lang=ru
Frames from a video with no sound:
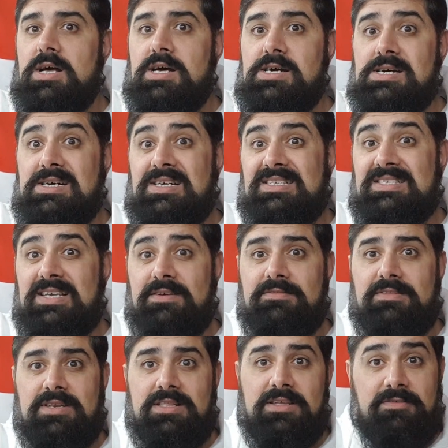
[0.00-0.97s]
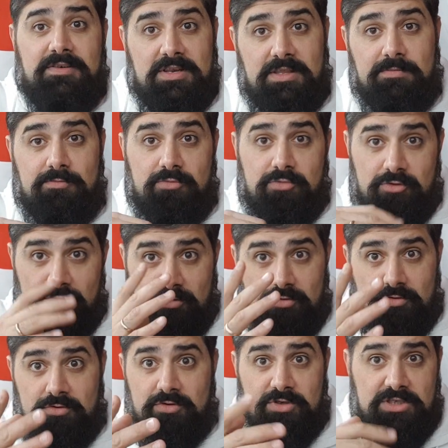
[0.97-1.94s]
А, завтра, наверное, будет
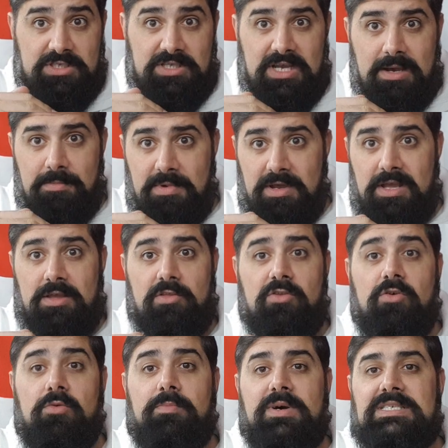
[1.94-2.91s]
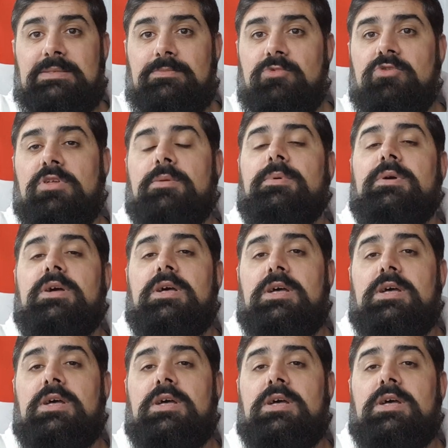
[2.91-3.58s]
то же самое, но ну, посмотрим.